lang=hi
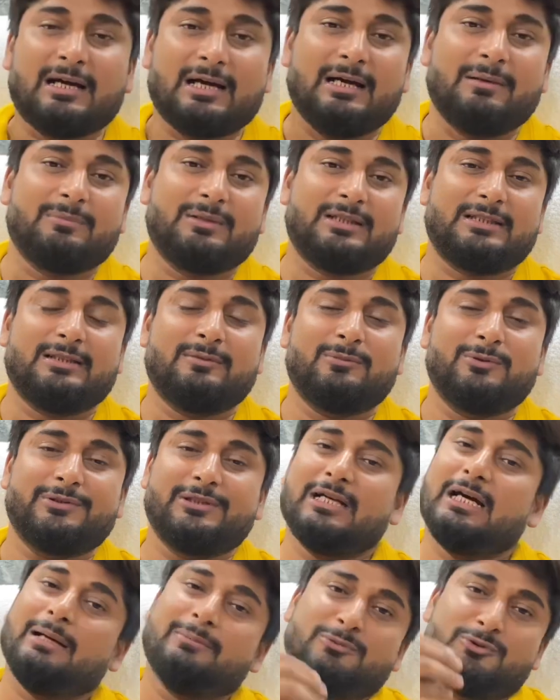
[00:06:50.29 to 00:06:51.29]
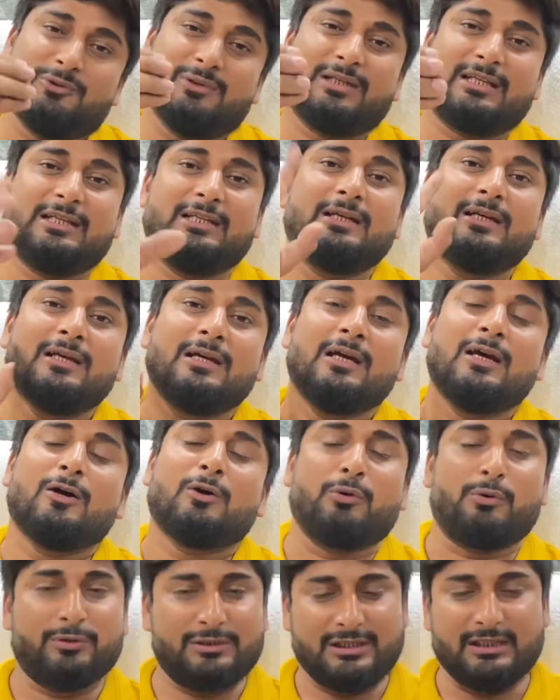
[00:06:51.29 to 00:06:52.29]
काम खत्म हो जाए आप जो है कि
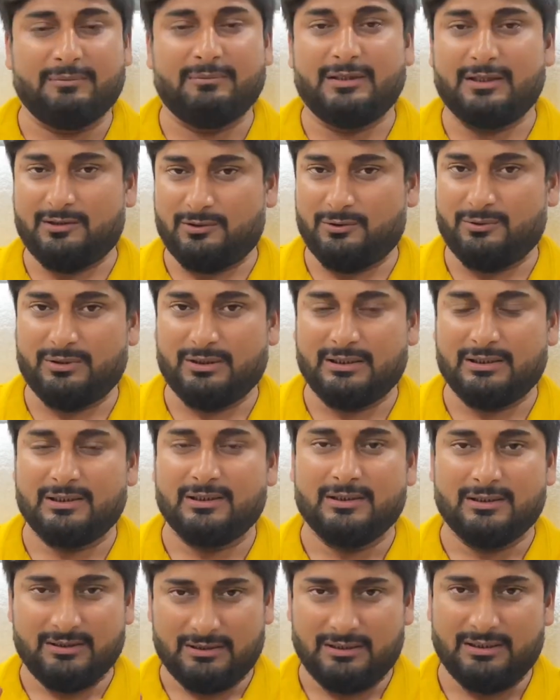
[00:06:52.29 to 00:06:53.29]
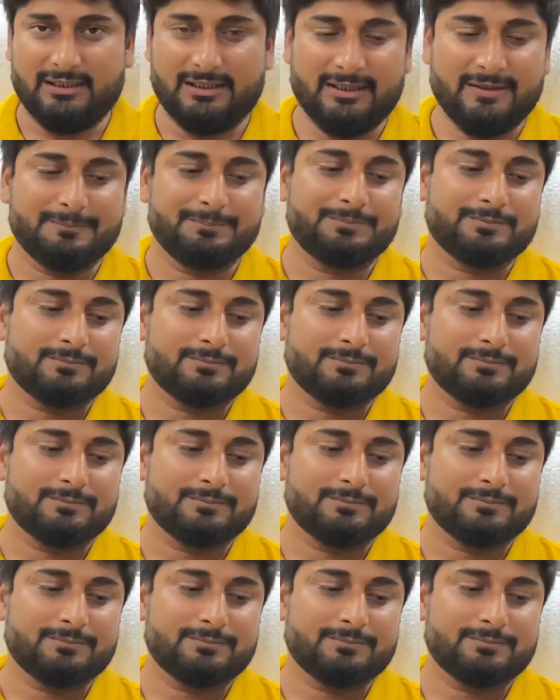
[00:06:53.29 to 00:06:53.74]
क्रोशिया में रहोगे ठीक है